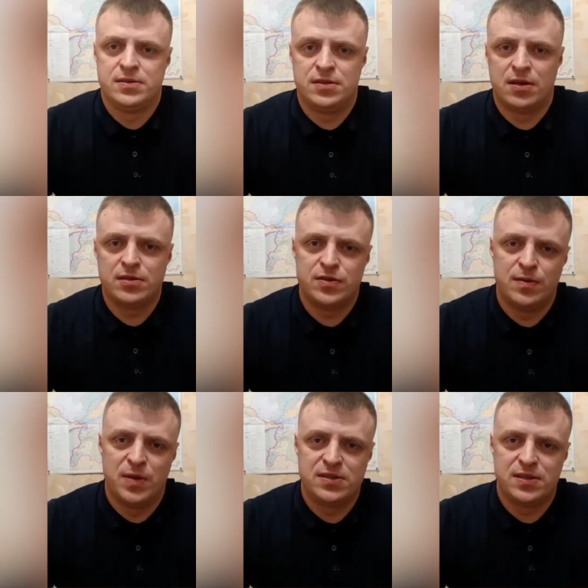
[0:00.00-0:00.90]
Здравствуйте,
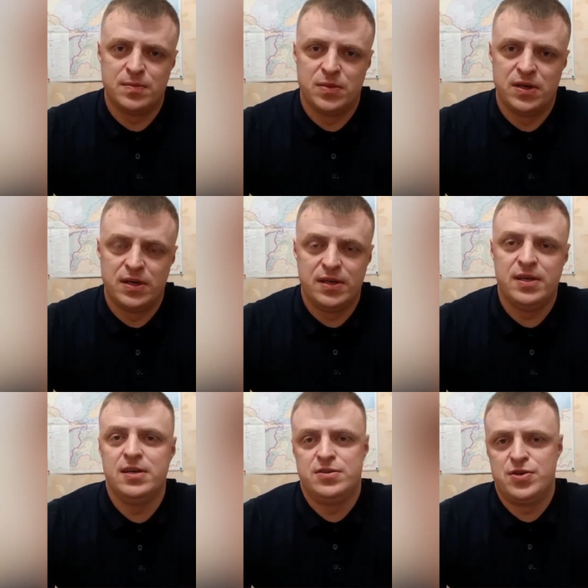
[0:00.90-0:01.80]
Максим.
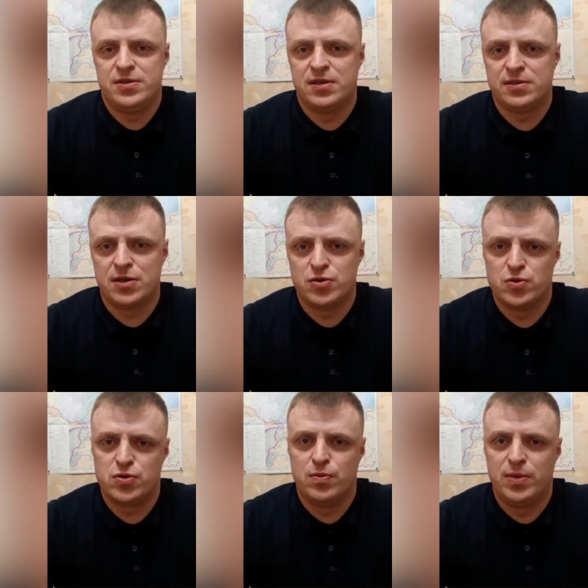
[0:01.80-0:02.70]
Я сейчас расскажу,
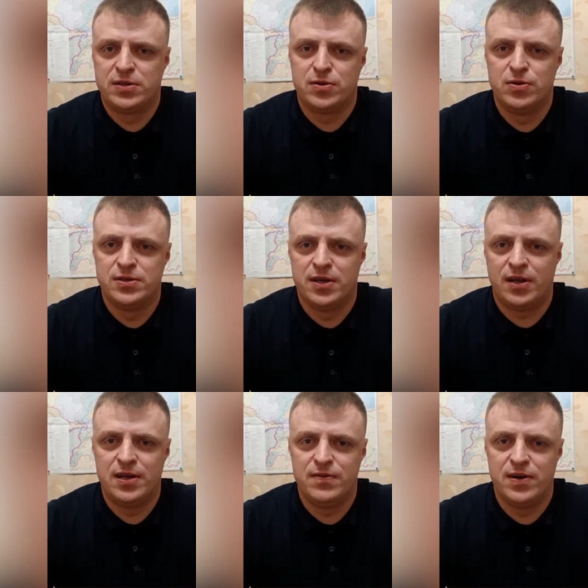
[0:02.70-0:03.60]
что происходит с
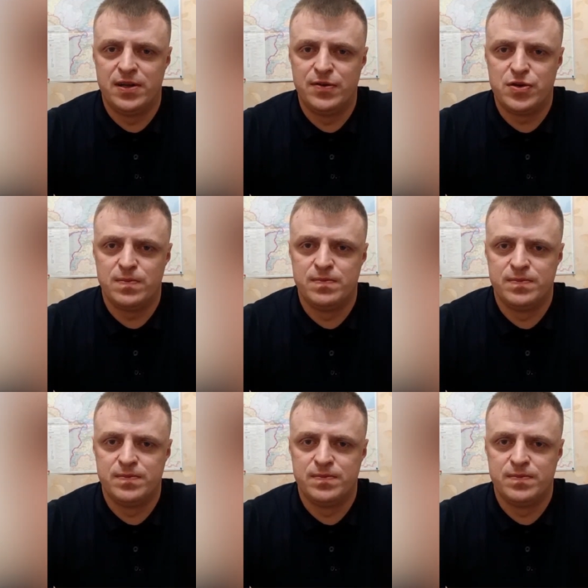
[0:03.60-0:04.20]
Сергеем Ивановичем.